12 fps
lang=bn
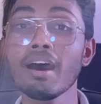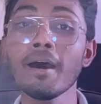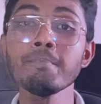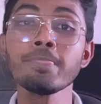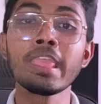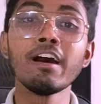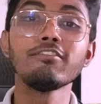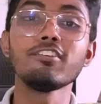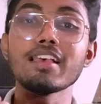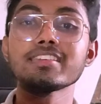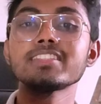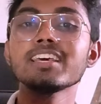আমরা
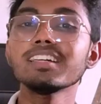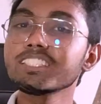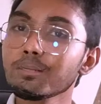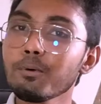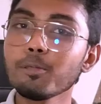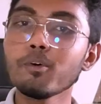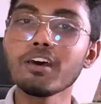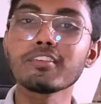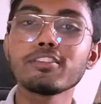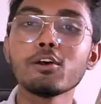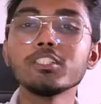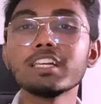ফাস্ট চার্জার বলবো না
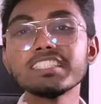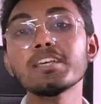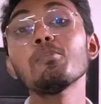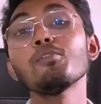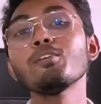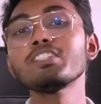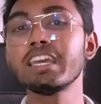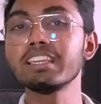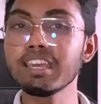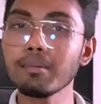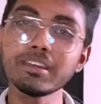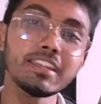স্লো চার্জার বলবো
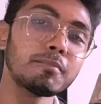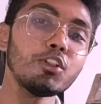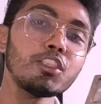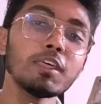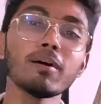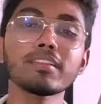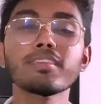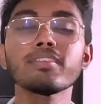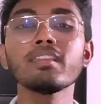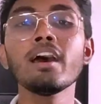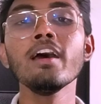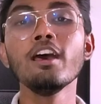সেটি আমি ঠিক বলতে
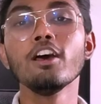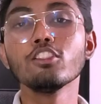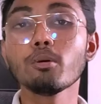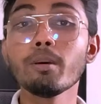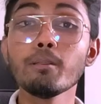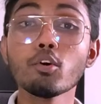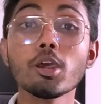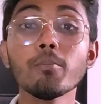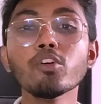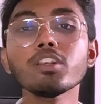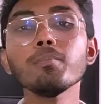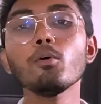পারতেছি না তবে
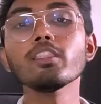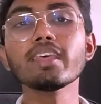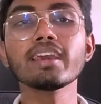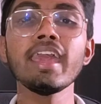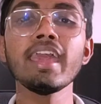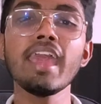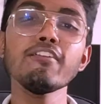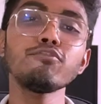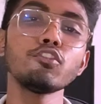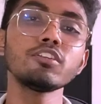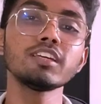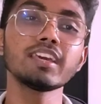মোটামুটি বলতে গেলে এই
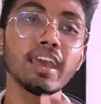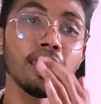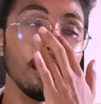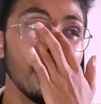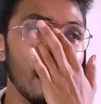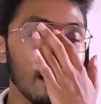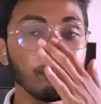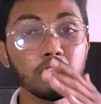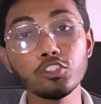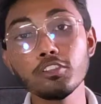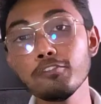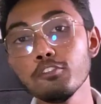ফোনটিকে আপনি
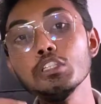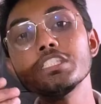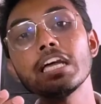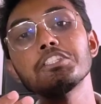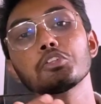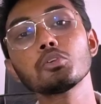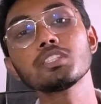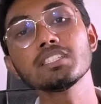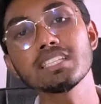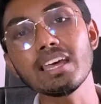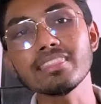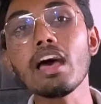যদি ফুল চার্জ করতে
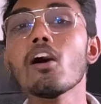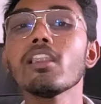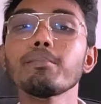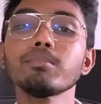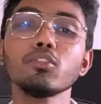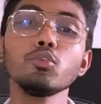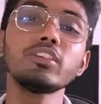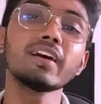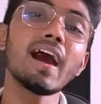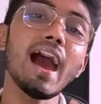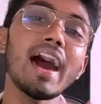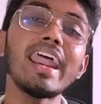চান তাহলে আপনার দুই
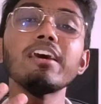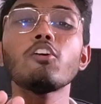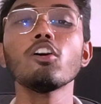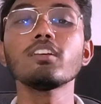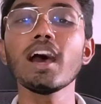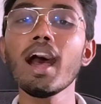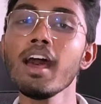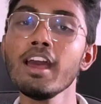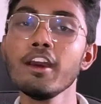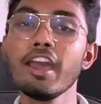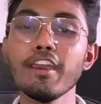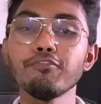থেকে আড়াই ঘন্টা
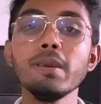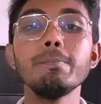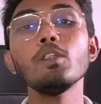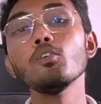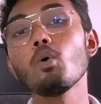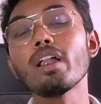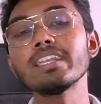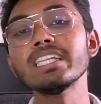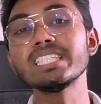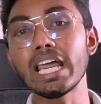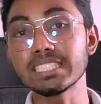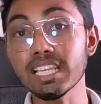এই ফিফটিন ওয়াটের
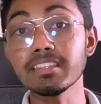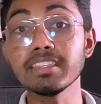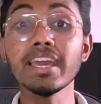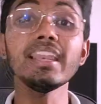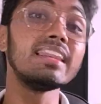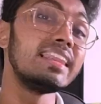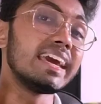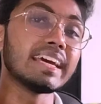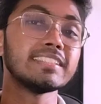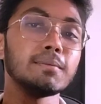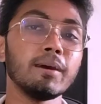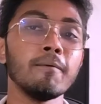চার্জার দিয়ে
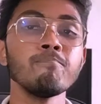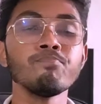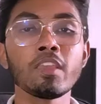লেগে যাবে